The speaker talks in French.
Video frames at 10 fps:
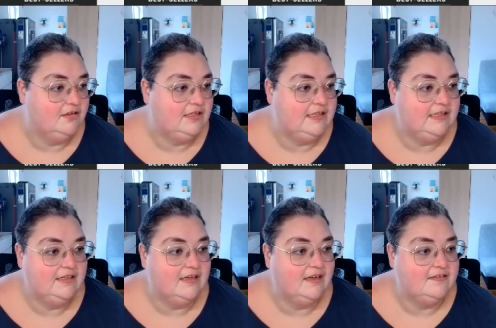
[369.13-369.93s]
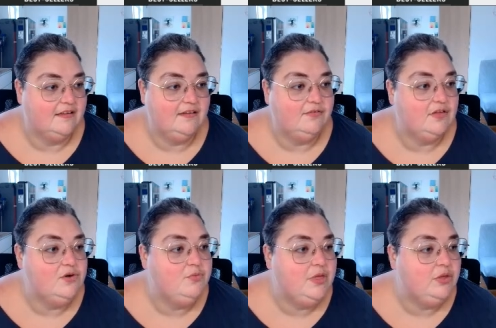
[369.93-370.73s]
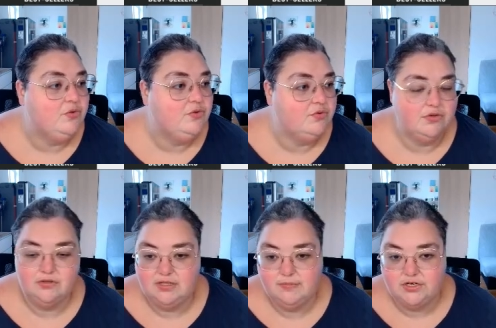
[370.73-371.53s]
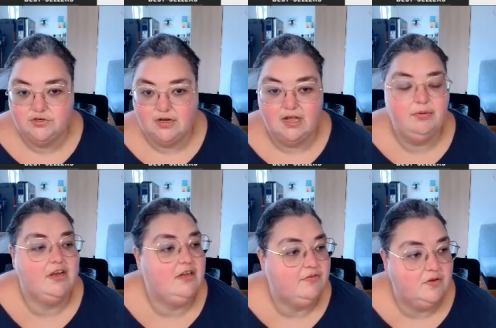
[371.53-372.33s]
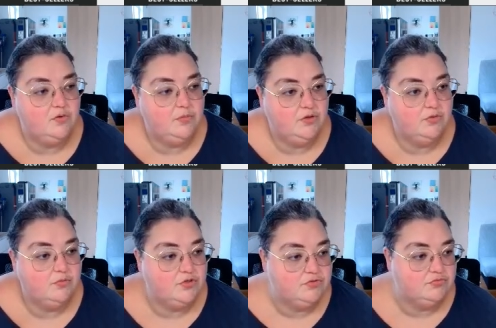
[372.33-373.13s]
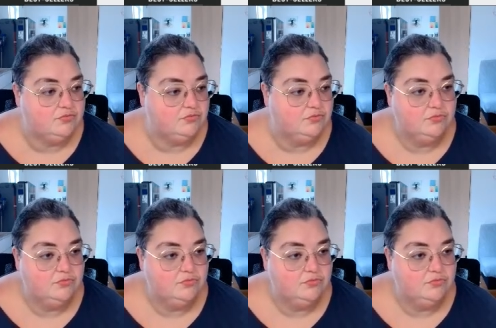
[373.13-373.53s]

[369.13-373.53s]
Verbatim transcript: qui a cet effet lumineux qui marche là. Après l'effet lumineux, moi je vous...